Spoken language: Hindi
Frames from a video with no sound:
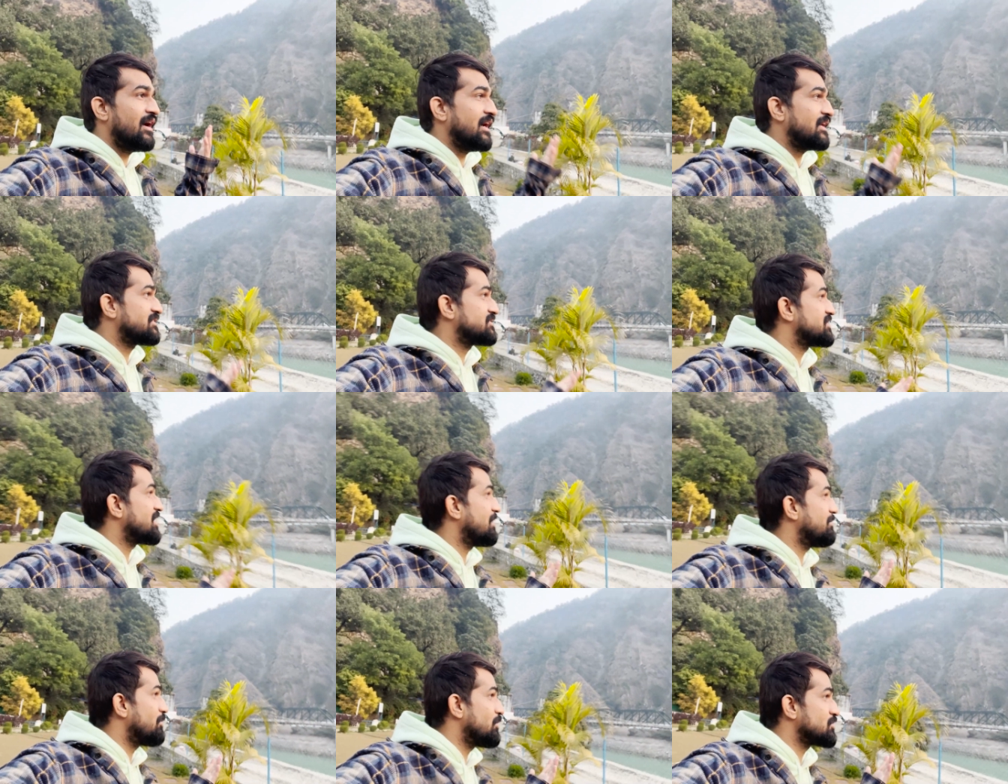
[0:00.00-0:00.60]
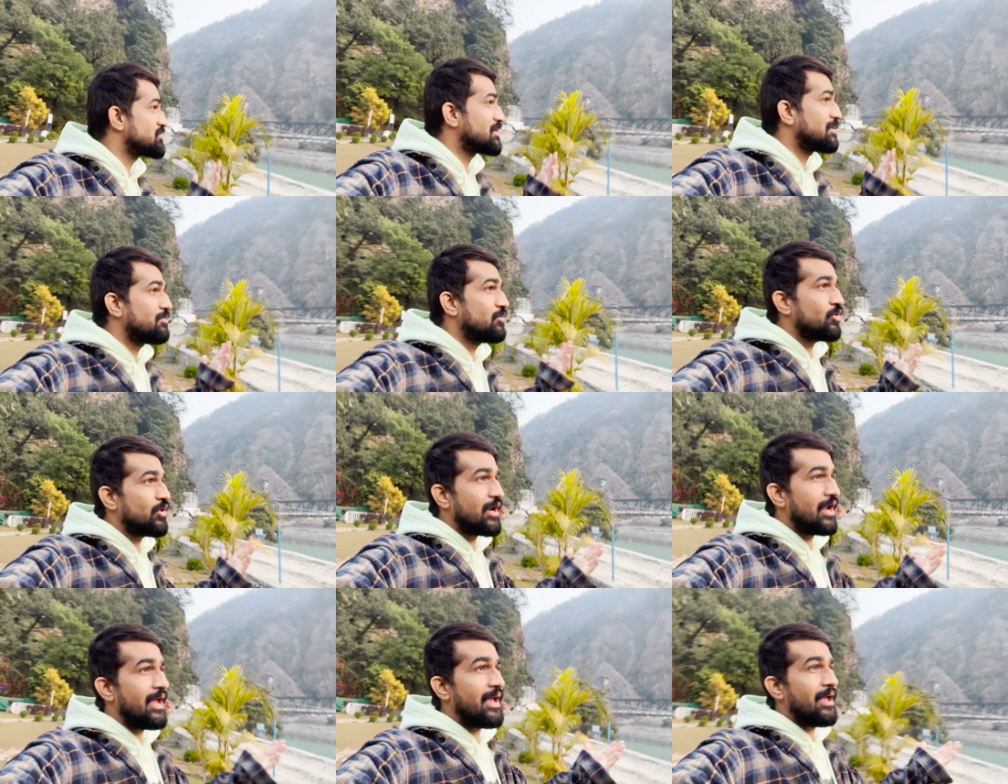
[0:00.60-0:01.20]
अच्छा मौसम हो
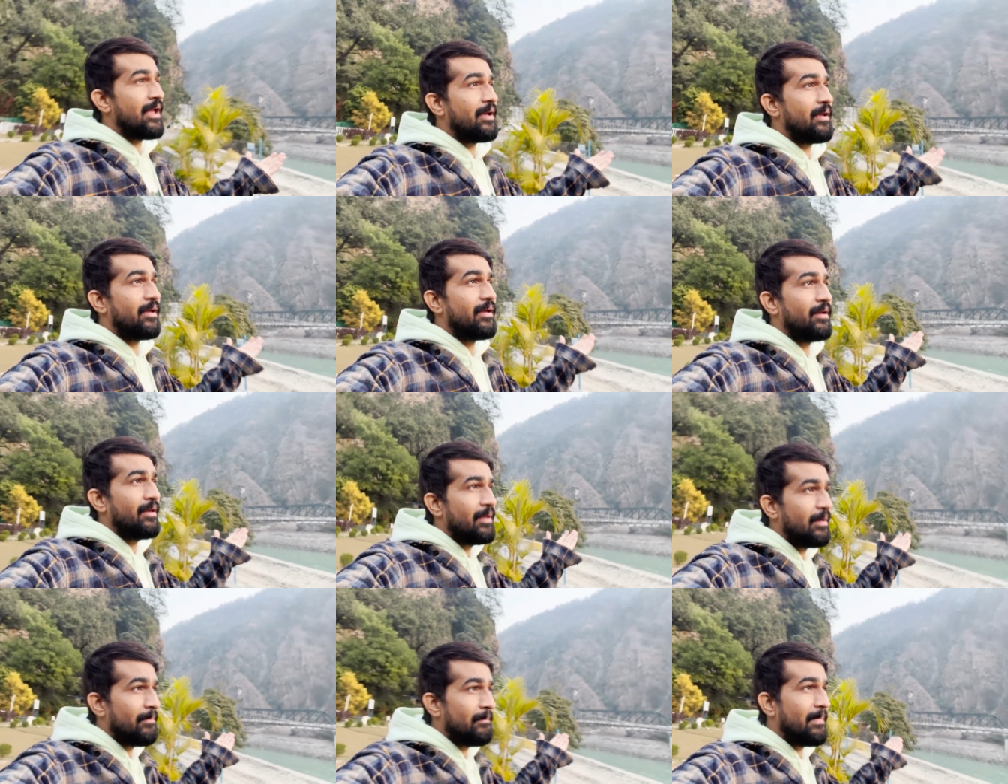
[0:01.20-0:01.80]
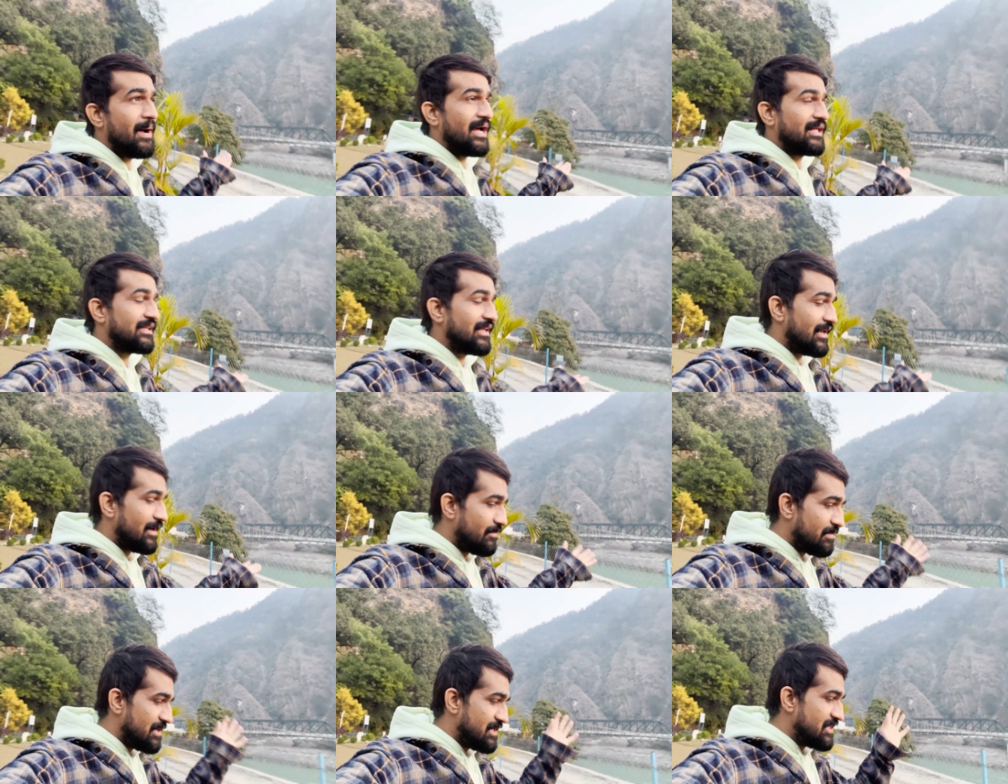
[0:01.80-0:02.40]
रहा है बादल
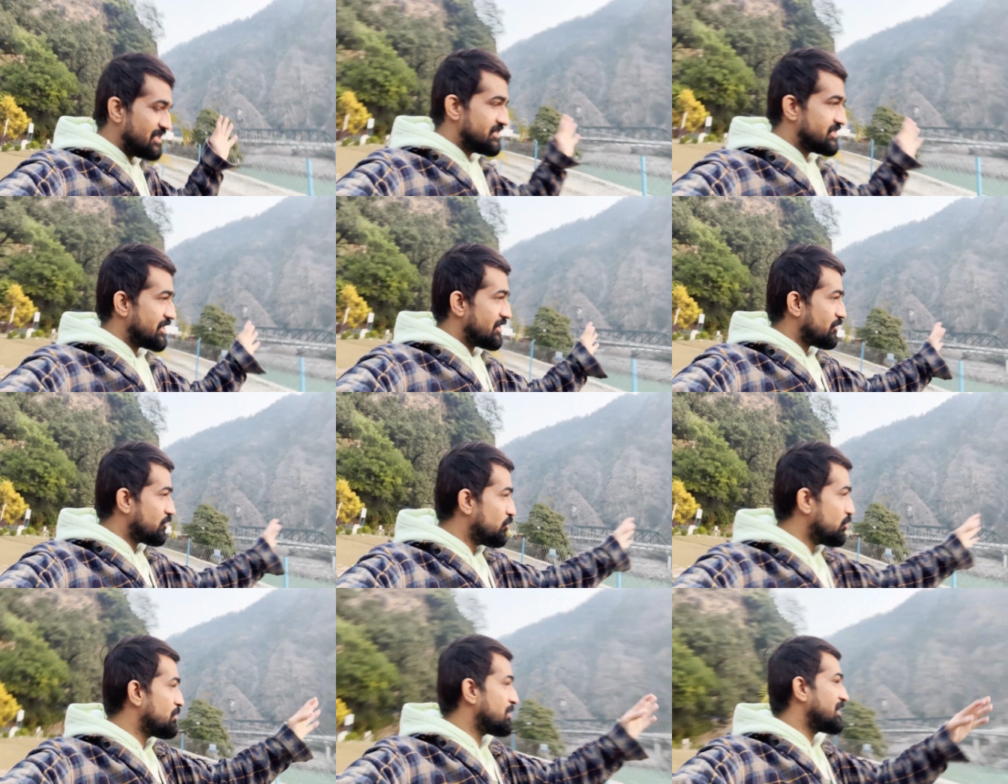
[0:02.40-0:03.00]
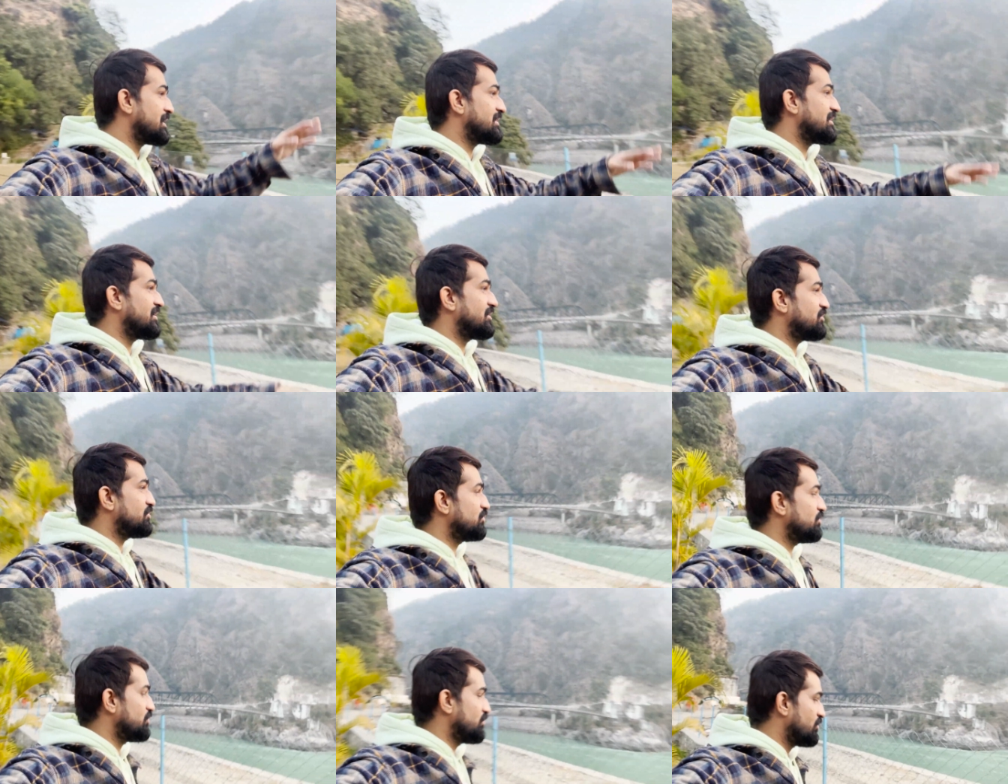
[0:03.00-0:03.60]
अभी नीचे घूम रहे थे
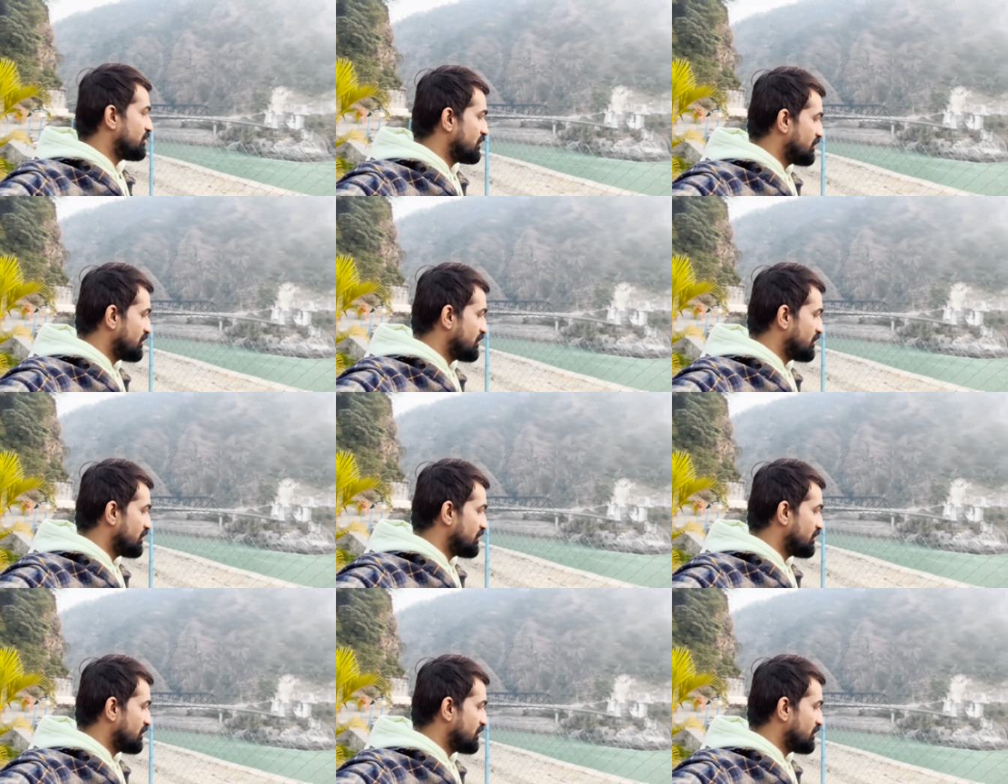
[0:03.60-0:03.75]
यूँ